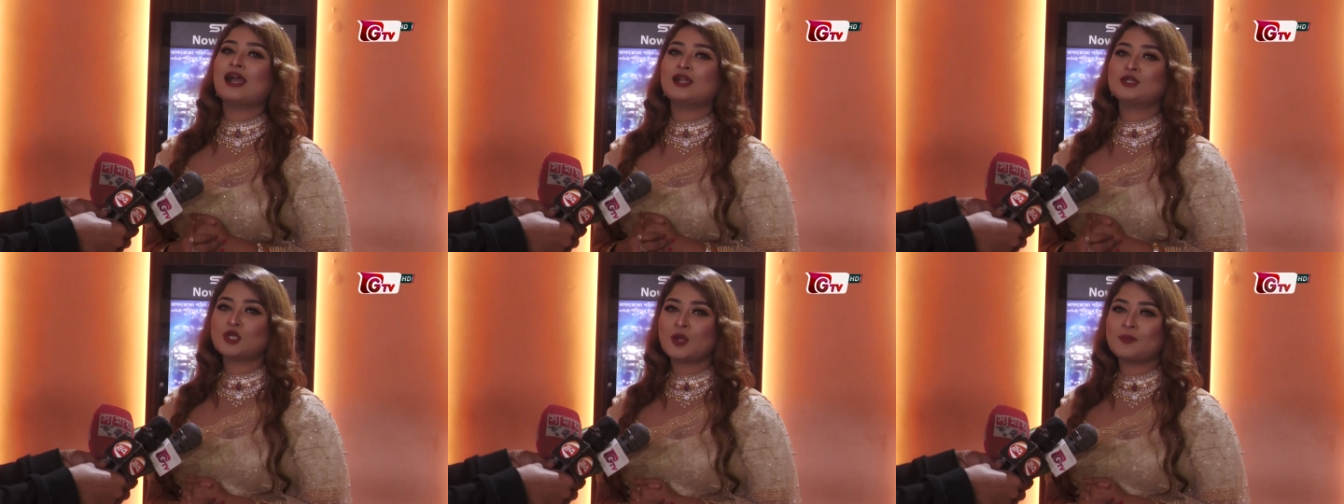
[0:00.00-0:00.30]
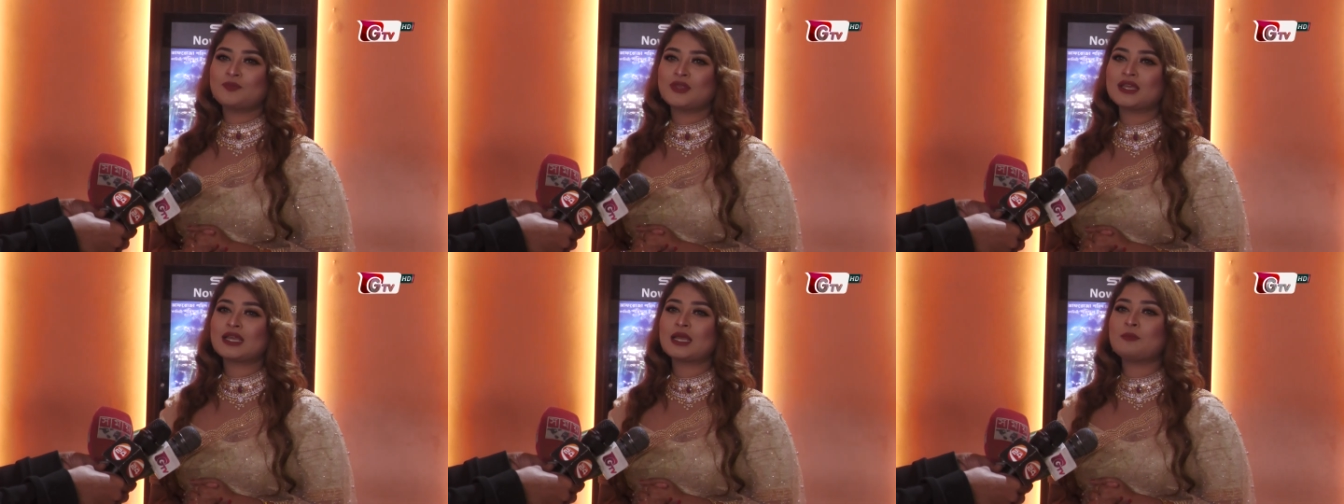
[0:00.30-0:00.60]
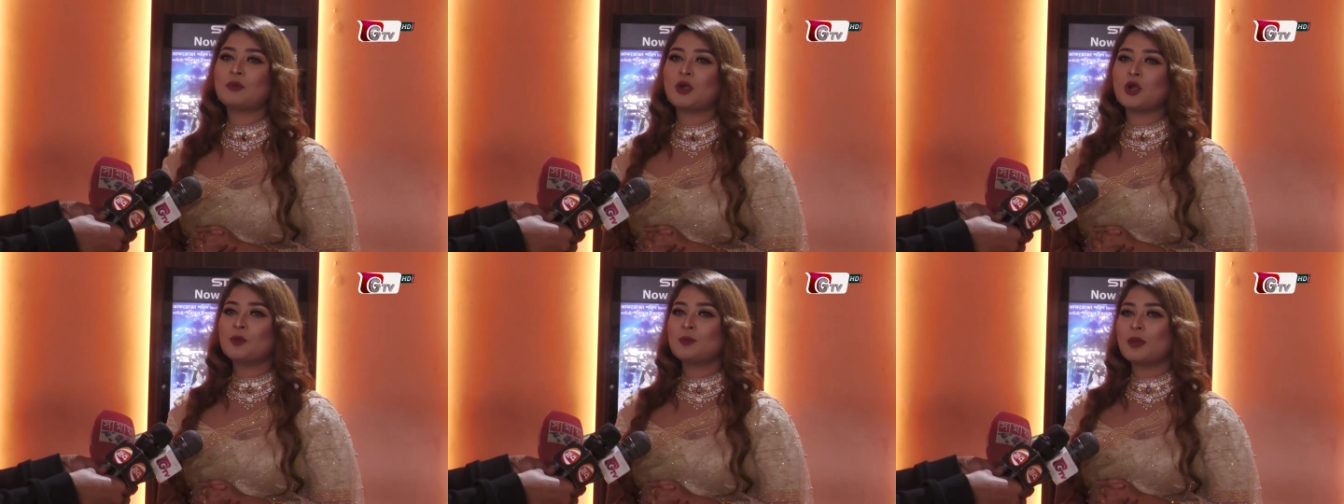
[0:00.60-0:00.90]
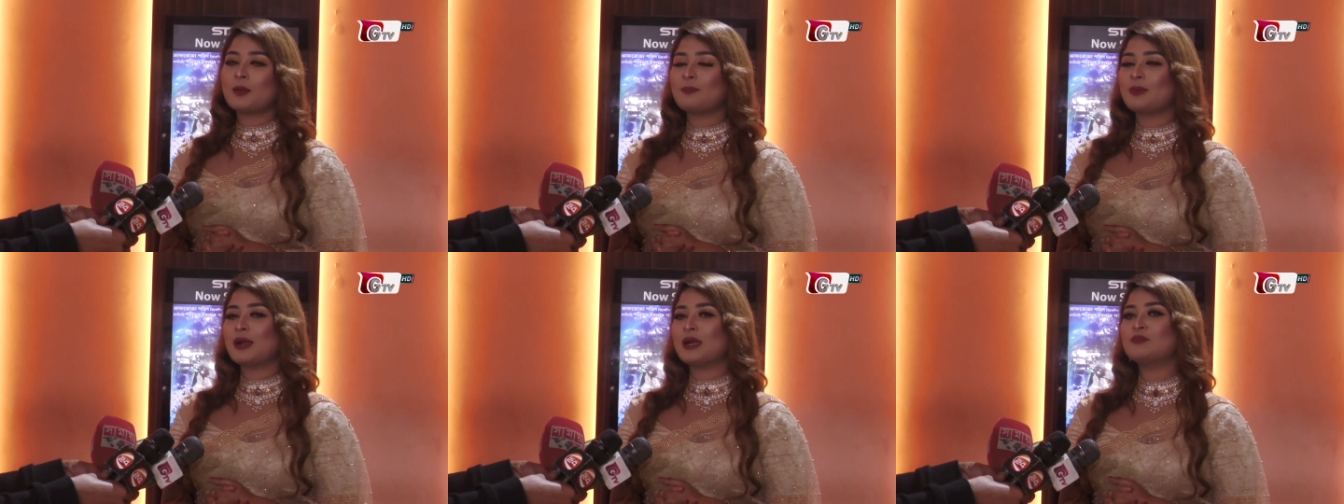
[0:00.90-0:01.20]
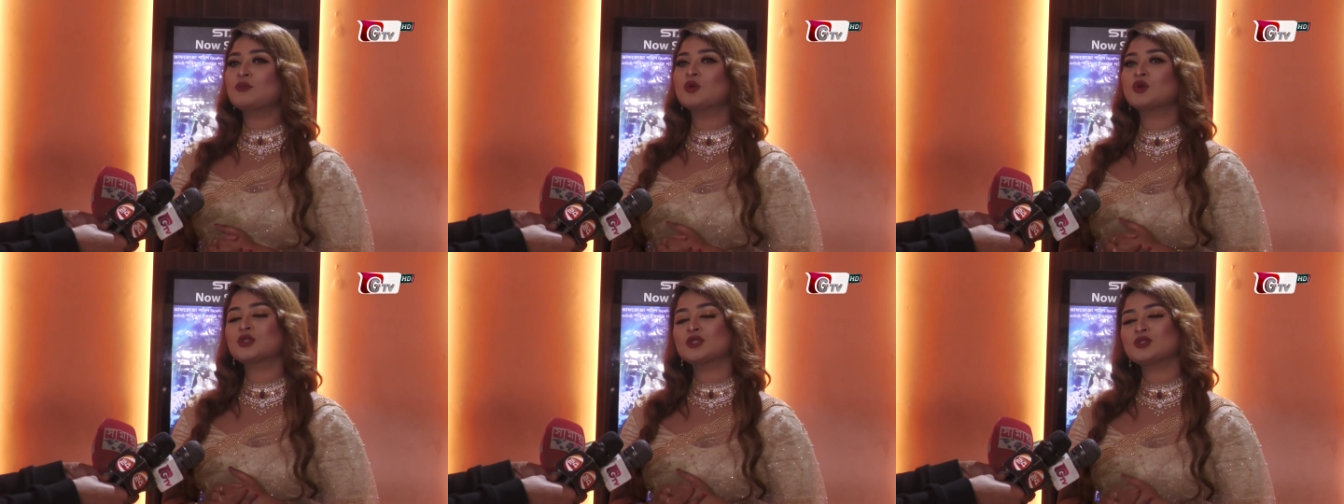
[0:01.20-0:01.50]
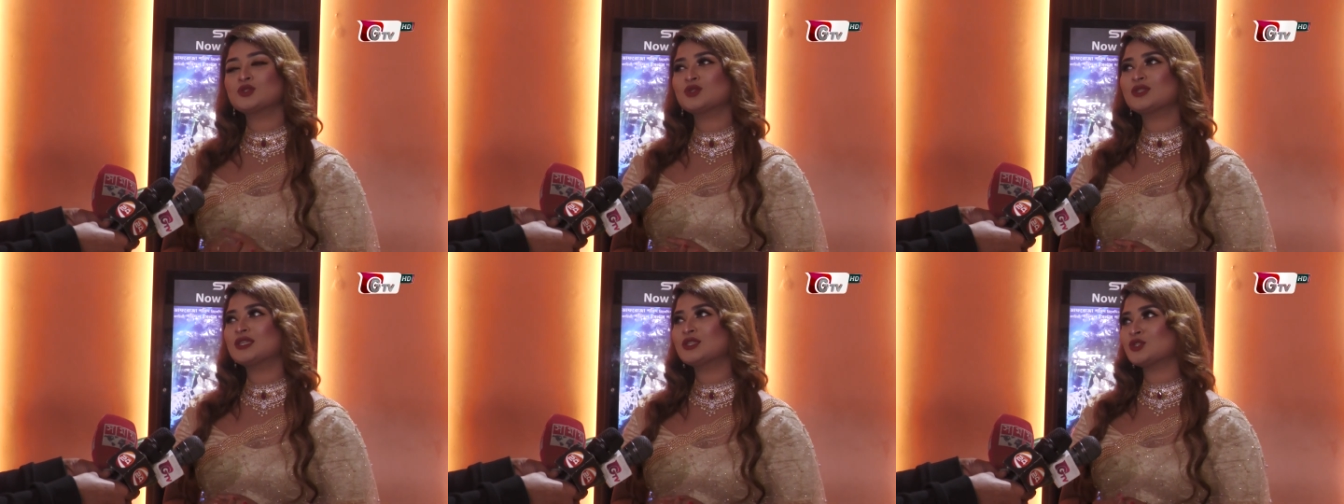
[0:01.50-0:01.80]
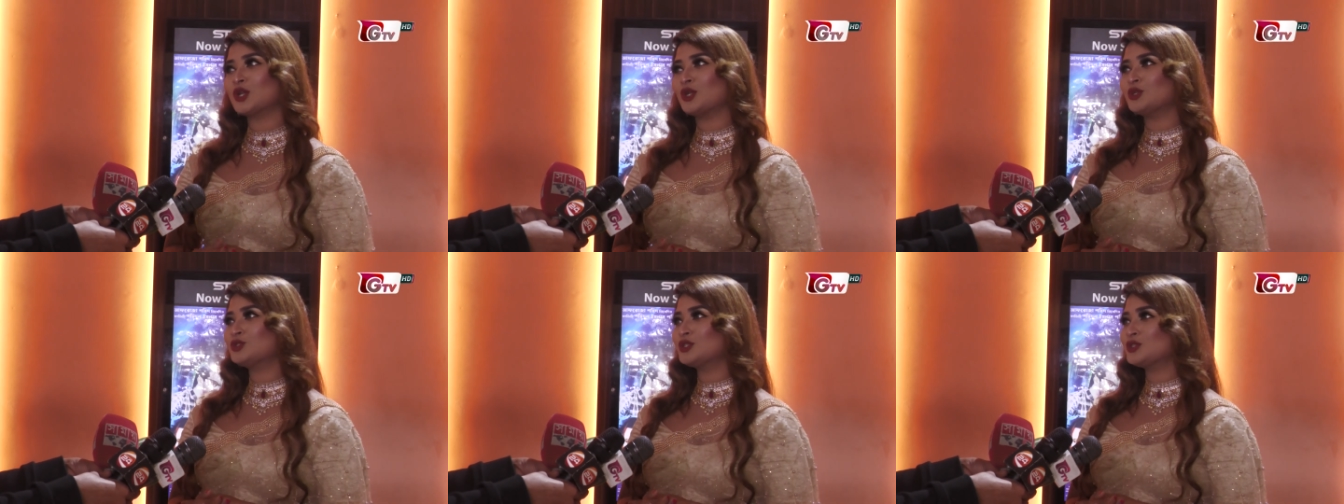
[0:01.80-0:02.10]
আর সবথেকে বড় ব্যাপার
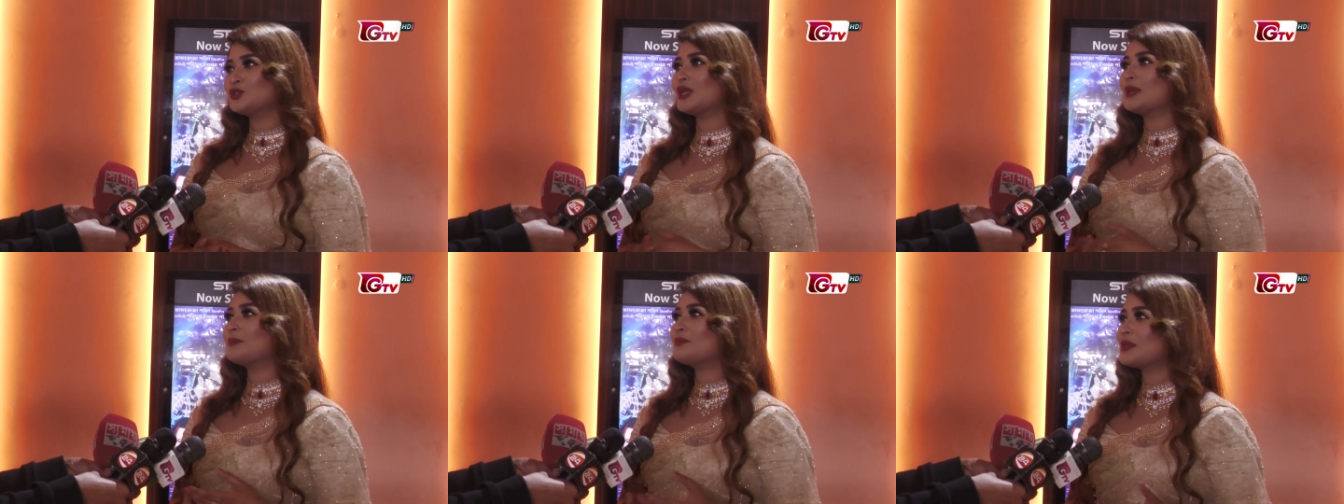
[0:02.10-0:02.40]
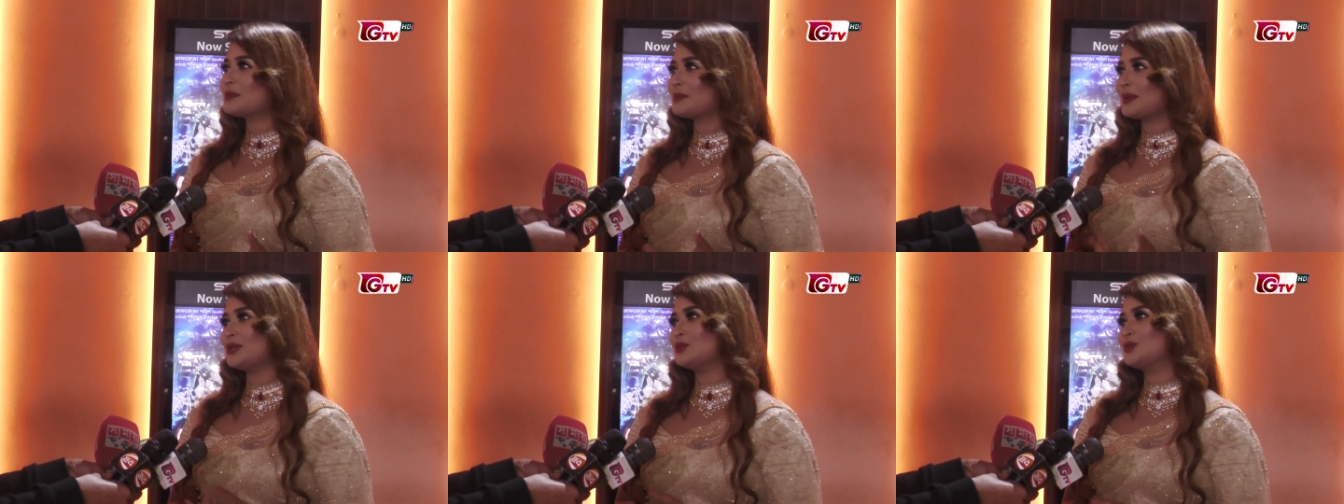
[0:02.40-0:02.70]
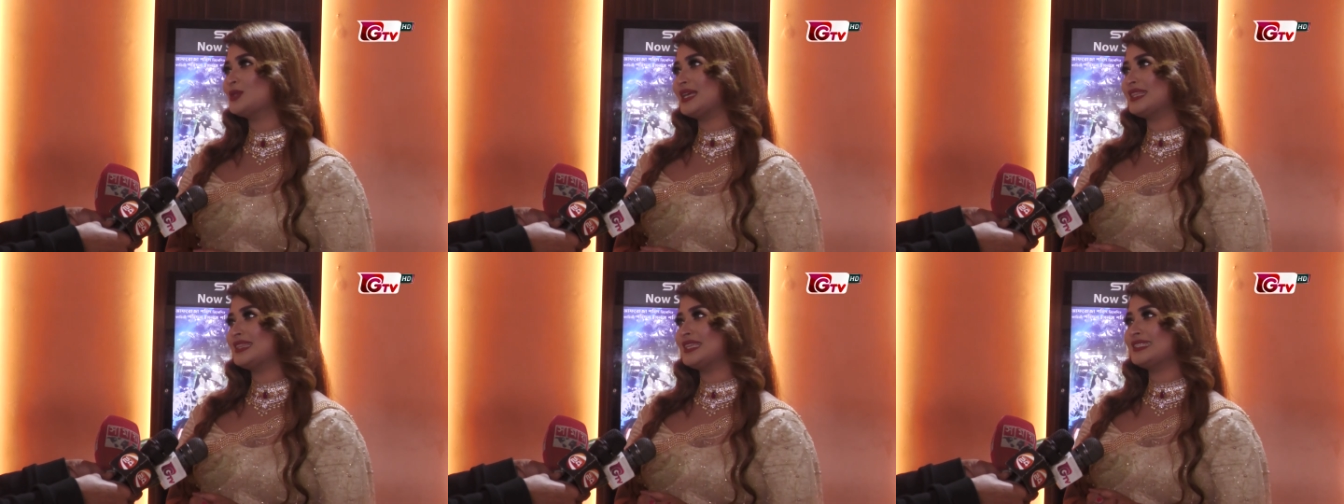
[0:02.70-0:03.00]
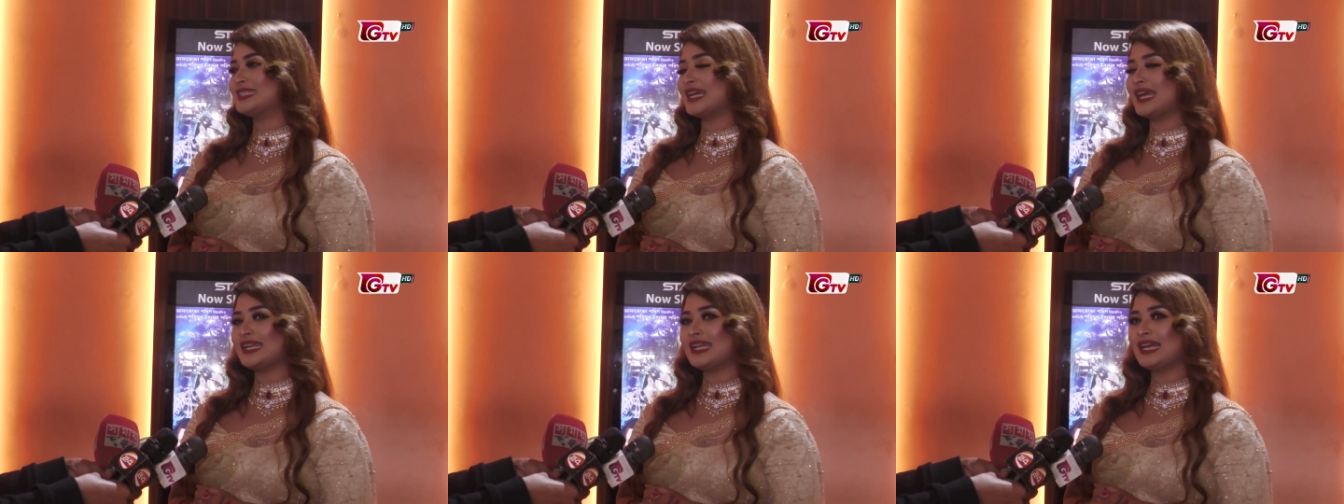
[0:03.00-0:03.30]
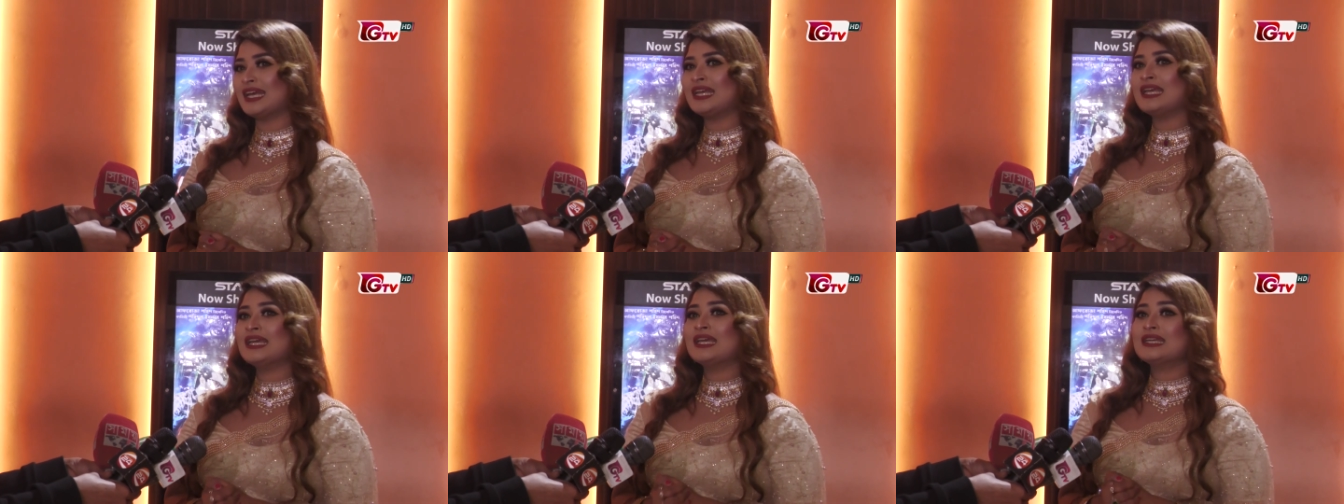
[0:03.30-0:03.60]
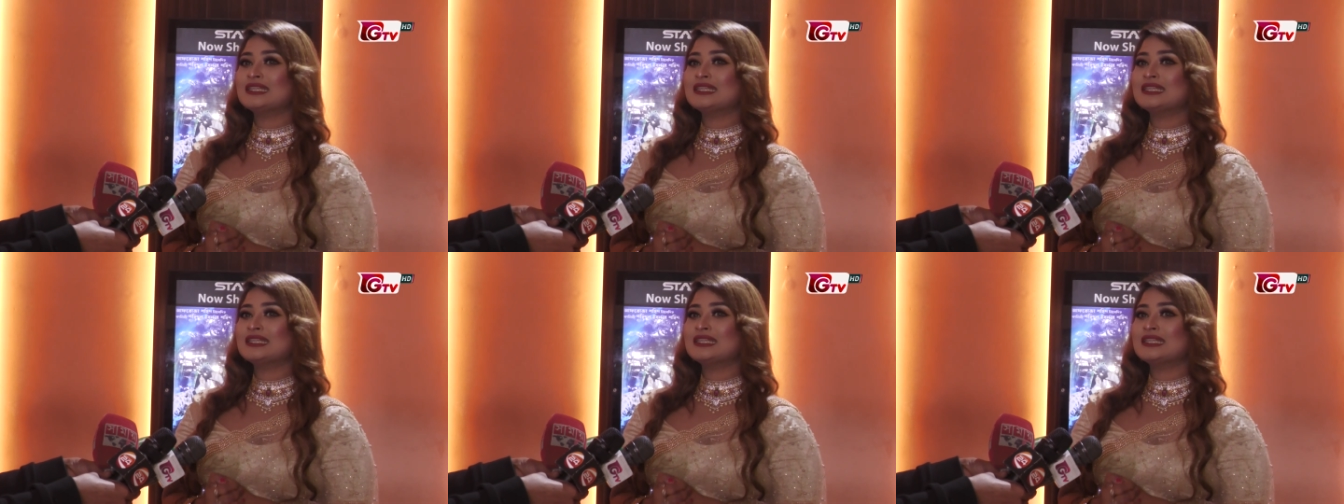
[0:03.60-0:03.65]
মুক্তিযুদ্ধের চলচ্চিত্র এমনি মানুষ দেখতে চায় না